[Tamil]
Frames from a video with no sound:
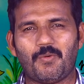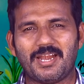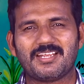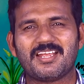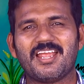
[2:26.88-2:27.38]

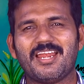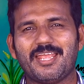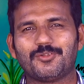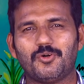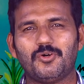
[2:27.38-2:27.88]

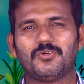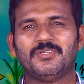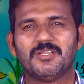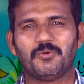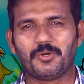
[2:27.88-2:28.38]
வாழ்க்கையில் ஏதோ
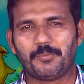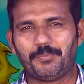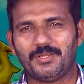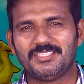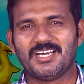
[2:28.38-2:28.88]
ஒரு
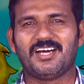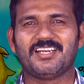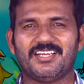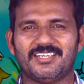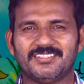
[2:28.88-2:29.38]

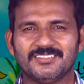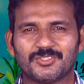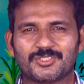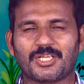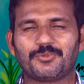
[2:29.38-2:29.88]
பெரிதான
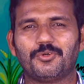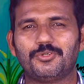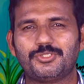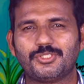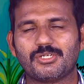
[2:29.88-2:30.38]

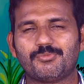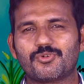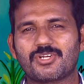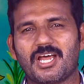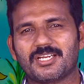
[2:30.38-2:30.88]
சந்தோஷம்
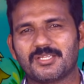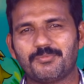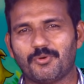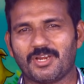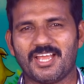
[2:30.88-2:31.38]

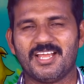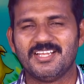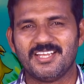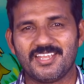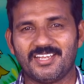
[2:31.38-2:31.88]
உண்டானது போல
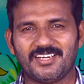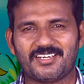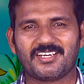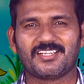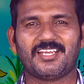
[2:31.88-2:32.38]

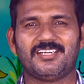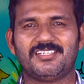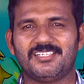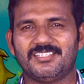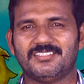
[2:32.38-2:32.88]
இருக்கிறது
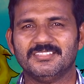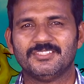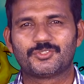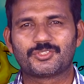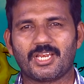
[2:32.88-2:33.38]
என்று
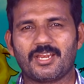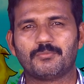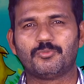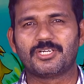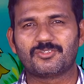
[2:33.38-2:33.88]

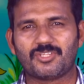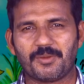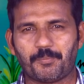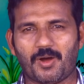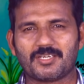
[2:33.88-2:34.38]
சிலர்
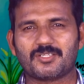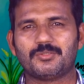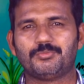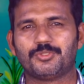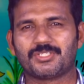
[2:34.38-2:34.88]
முகத்தை
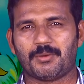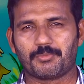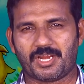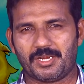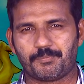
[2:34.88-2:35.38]
பார்க்கும்போது
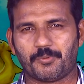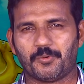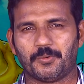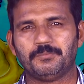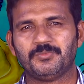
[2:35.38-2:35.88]
நாம்
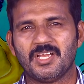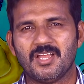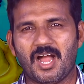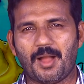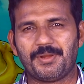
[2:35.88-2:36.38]
கேட்போம்
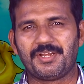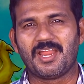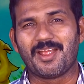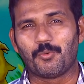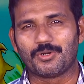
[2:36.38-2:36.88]

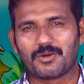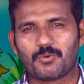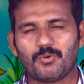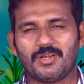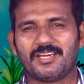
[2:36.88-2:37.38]
அமீன்
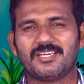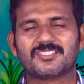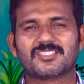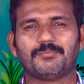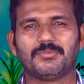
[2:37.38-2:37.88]
உனக்குள் என்ன
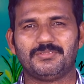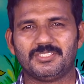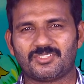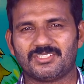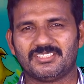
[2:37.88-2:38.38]

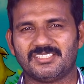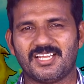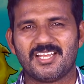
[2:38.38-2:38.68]
சம்பவித்தது